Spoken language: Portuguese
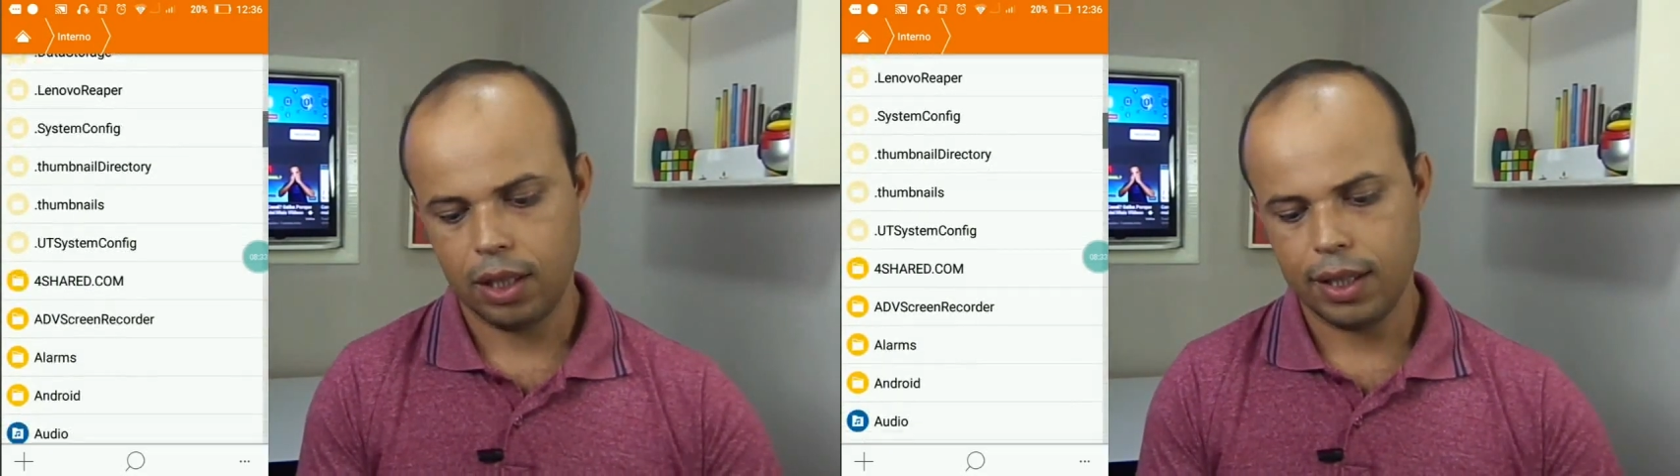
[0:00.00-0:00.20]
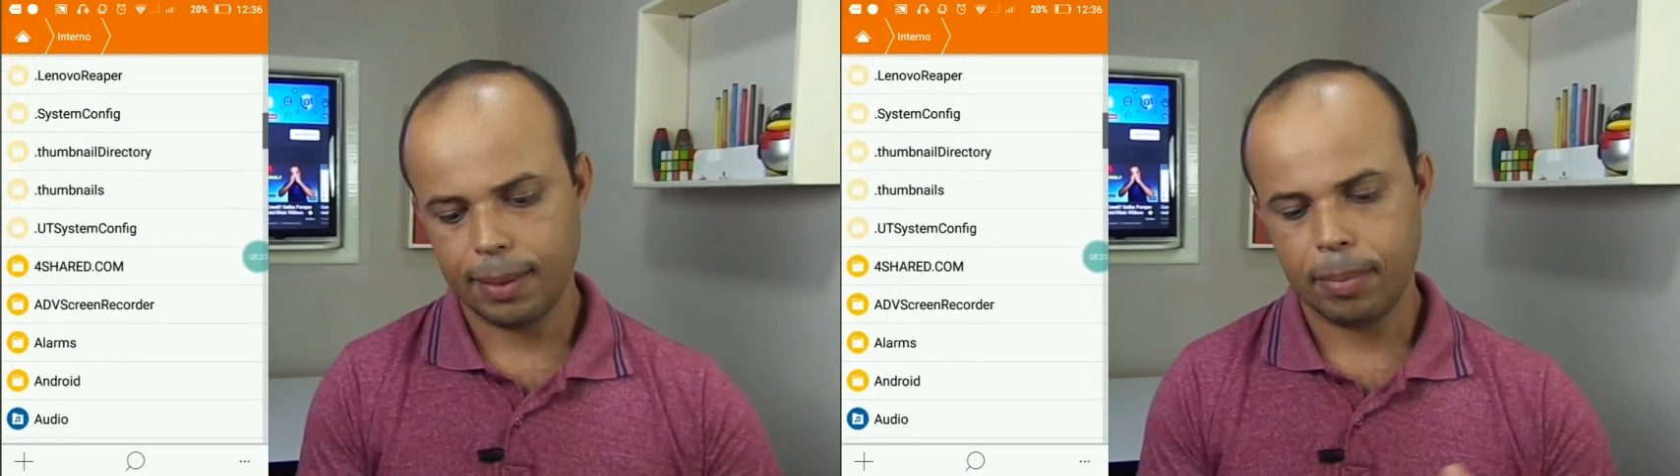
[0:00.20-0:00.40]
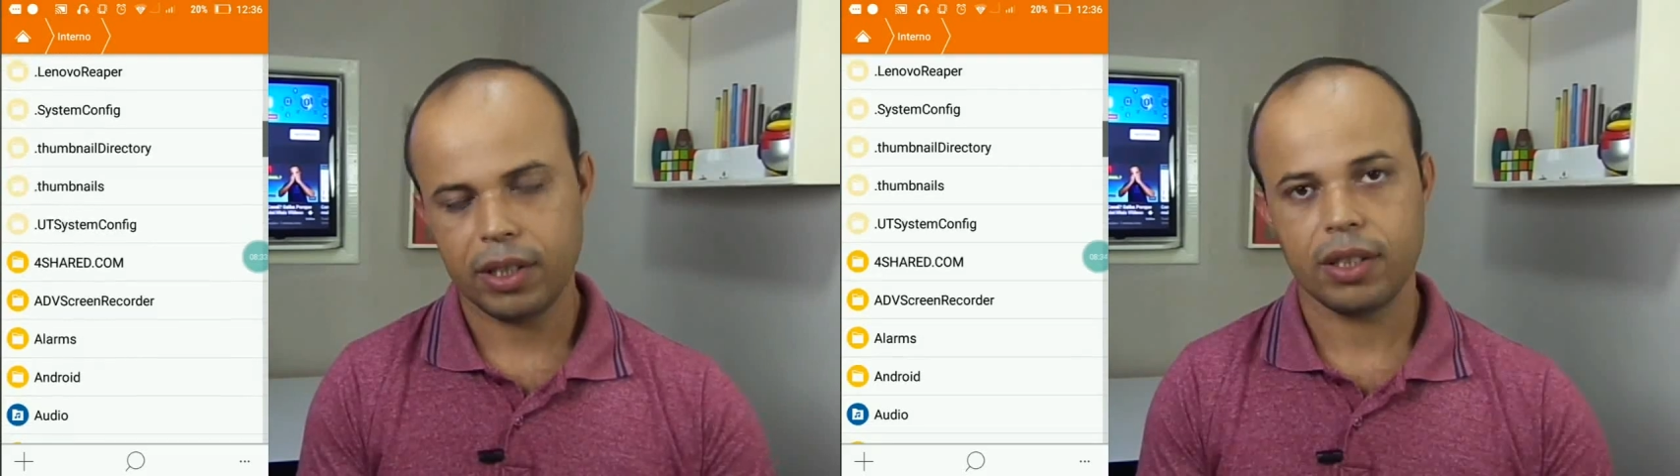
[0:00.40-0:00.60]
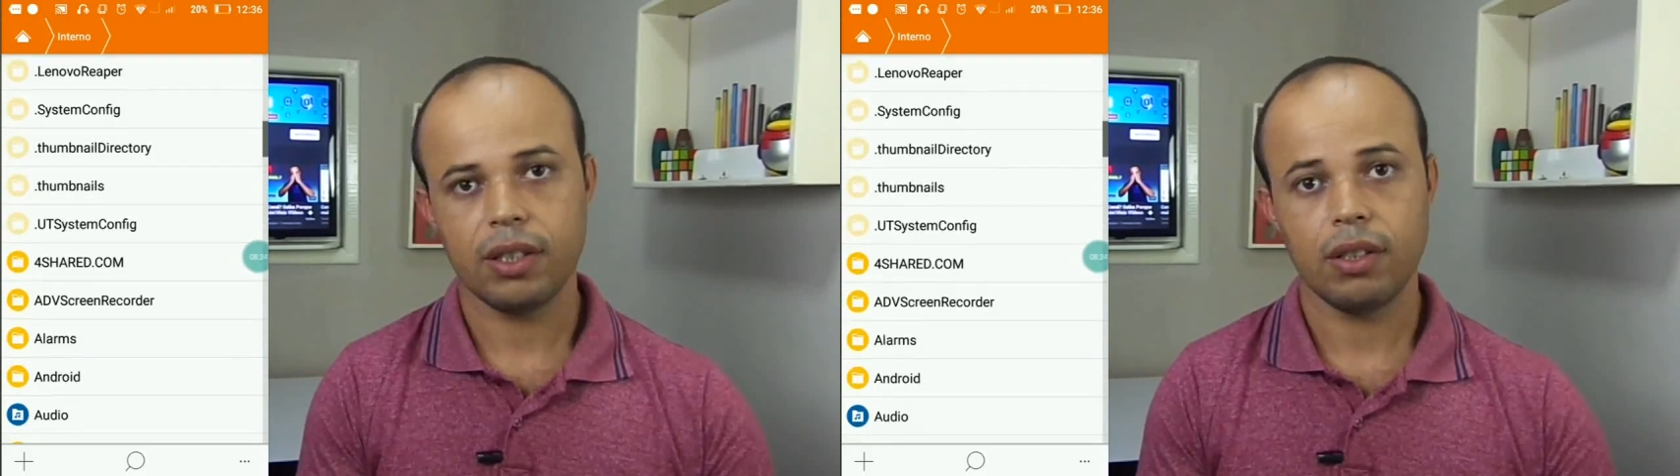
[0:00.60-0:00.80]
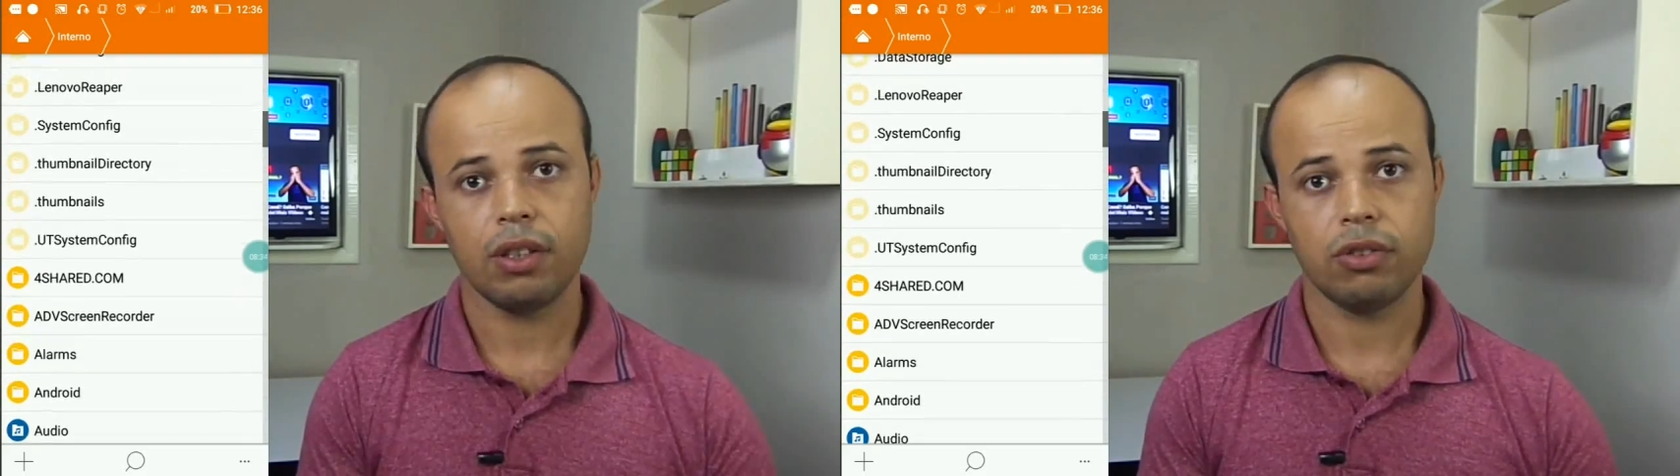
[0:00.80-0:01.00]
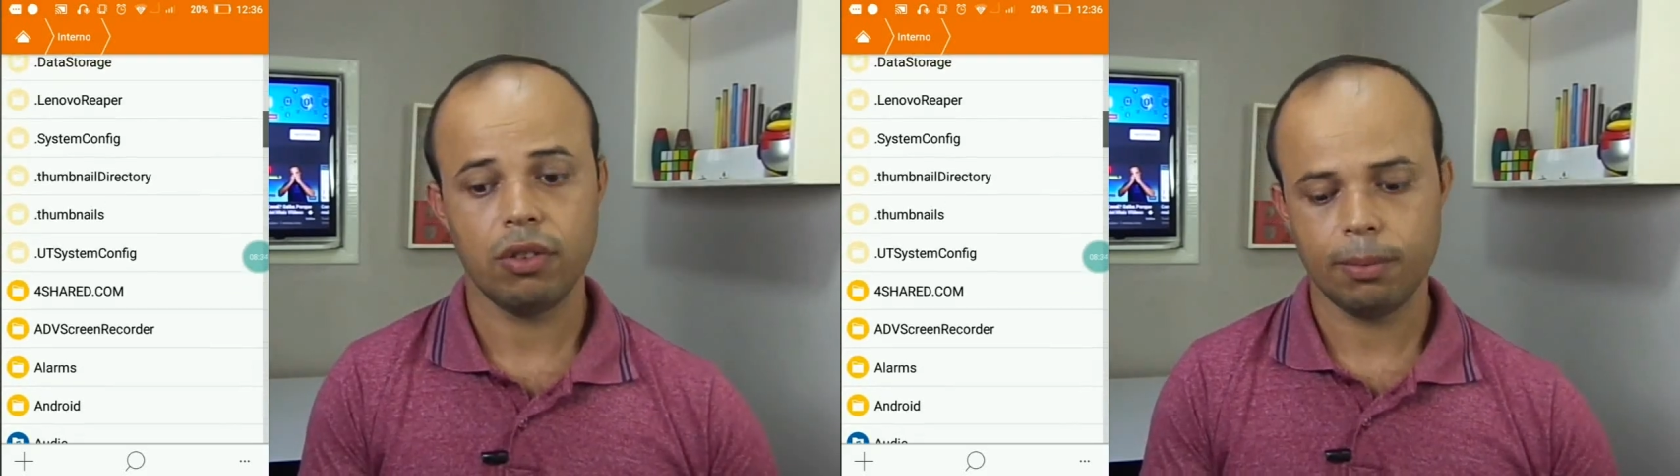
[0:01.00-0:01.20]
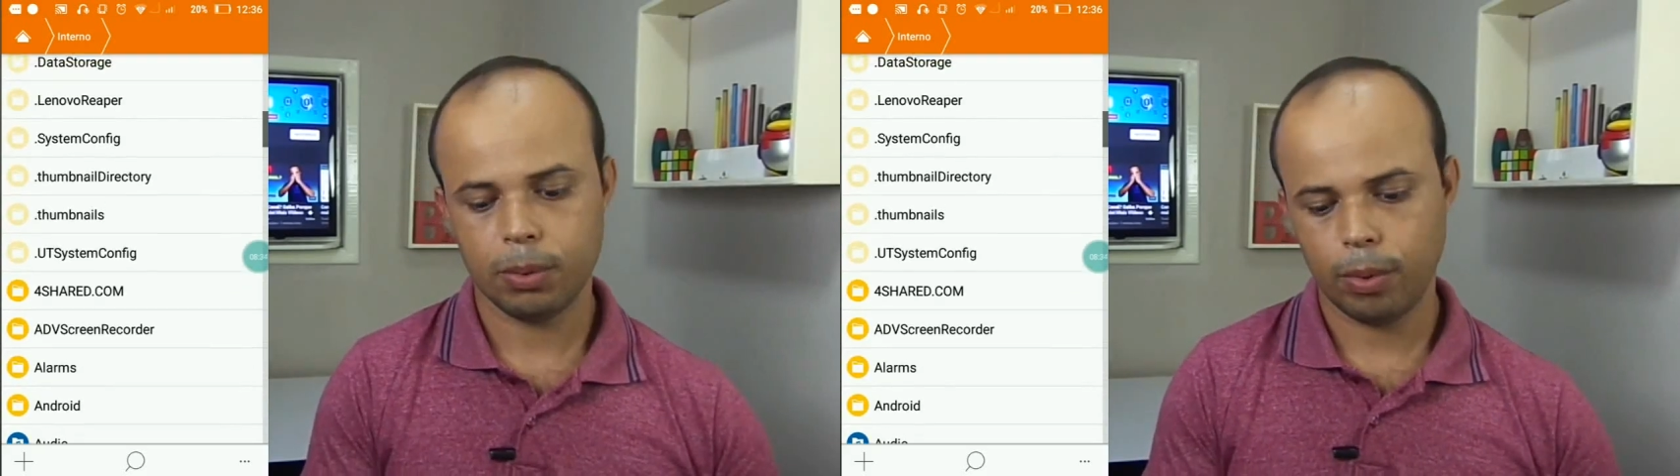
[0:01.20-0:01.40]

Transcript: E a pasta que nós vamos